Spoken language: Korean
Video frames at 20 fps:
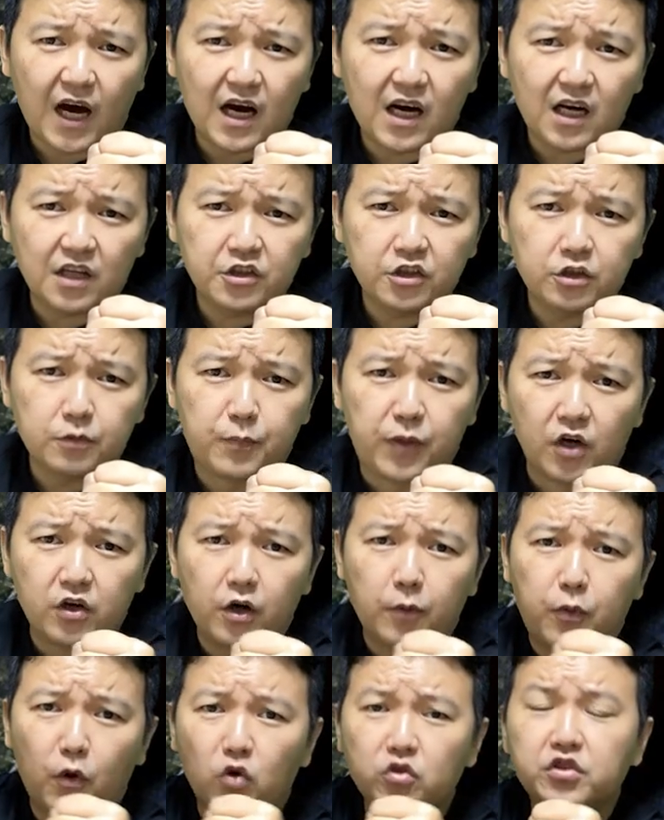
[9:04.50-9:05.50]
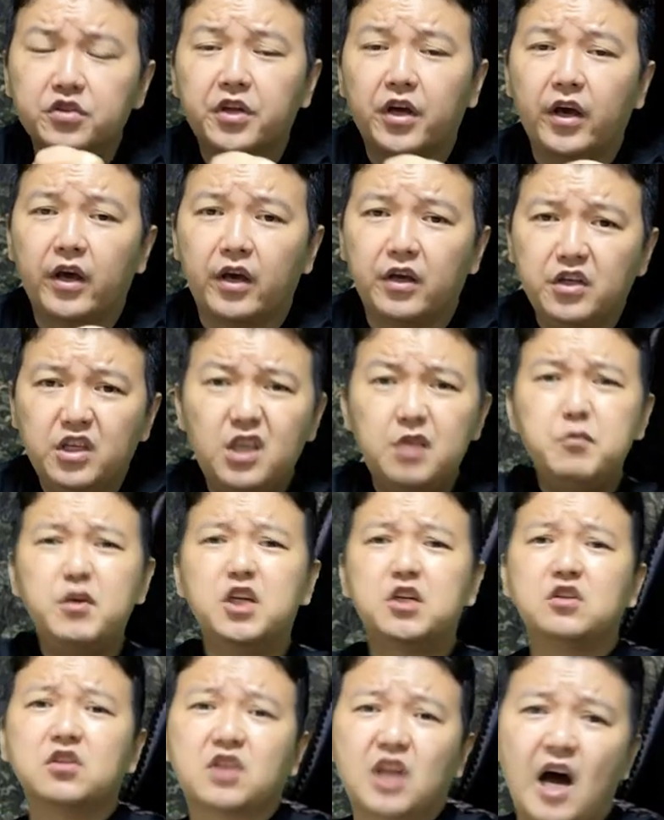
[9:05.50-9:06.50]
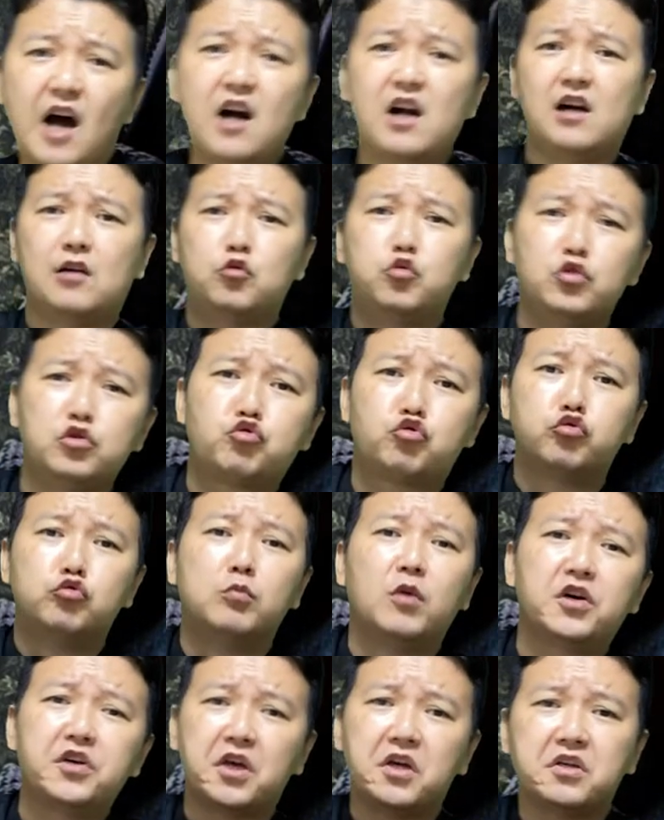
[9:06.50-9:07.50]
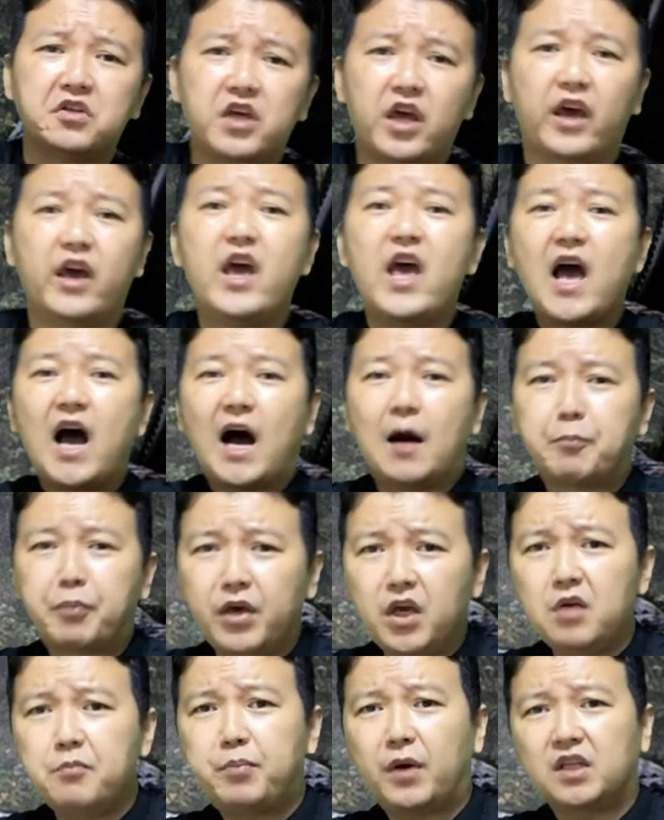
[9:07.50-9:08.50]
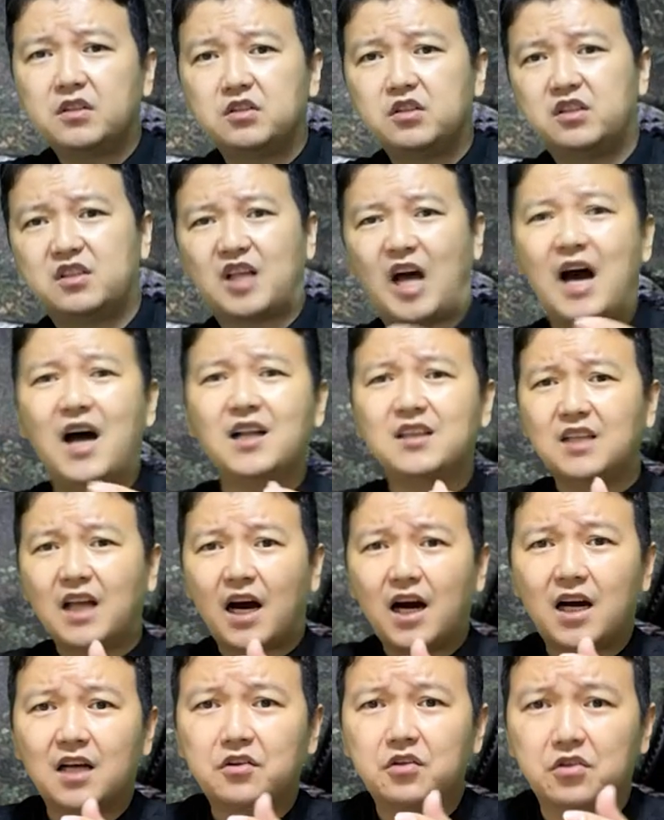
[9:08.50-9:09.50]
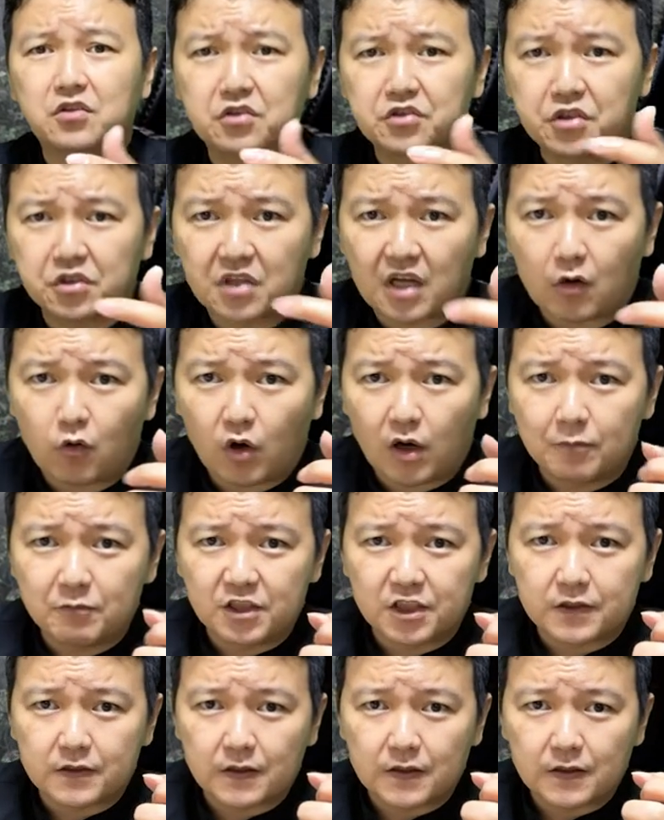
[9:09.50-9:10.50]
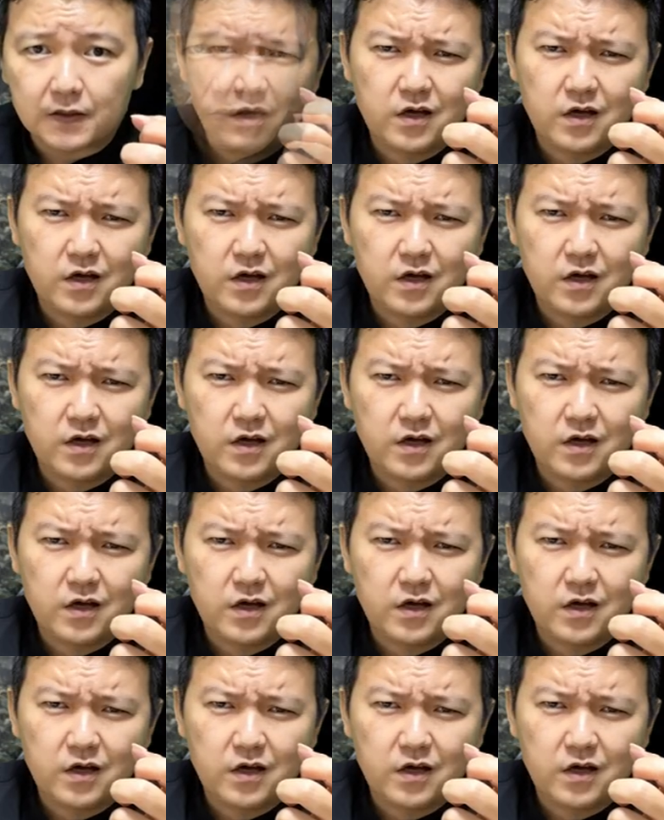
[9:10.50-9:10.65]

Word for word: 아가리를 벌려보는데 이미 그 탕하후의 주먹에 의해 앞에 이빨들이 다 나가 떨어졌다고 합니다